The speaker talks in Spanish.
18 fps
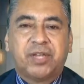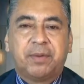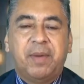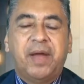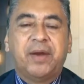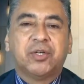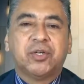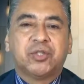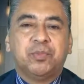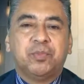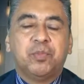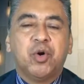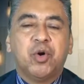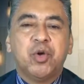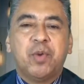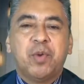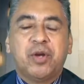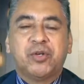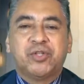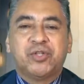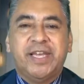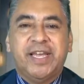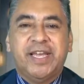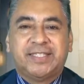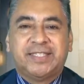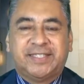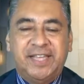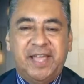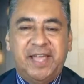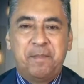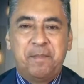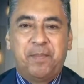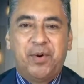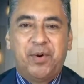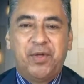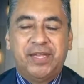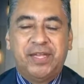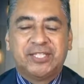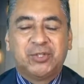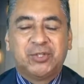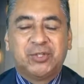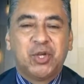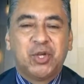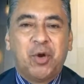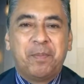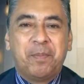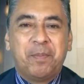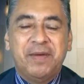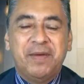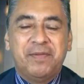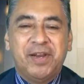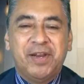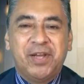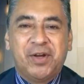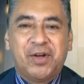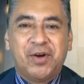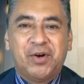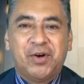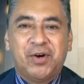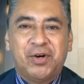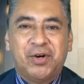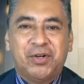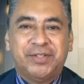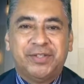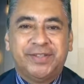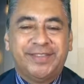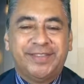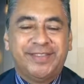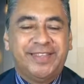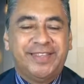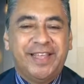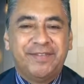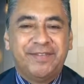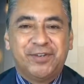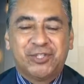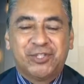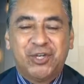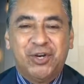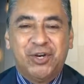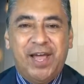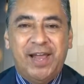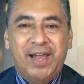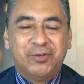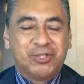hermanos, muy buenos días. Tiempo de estudio bíblico devocional.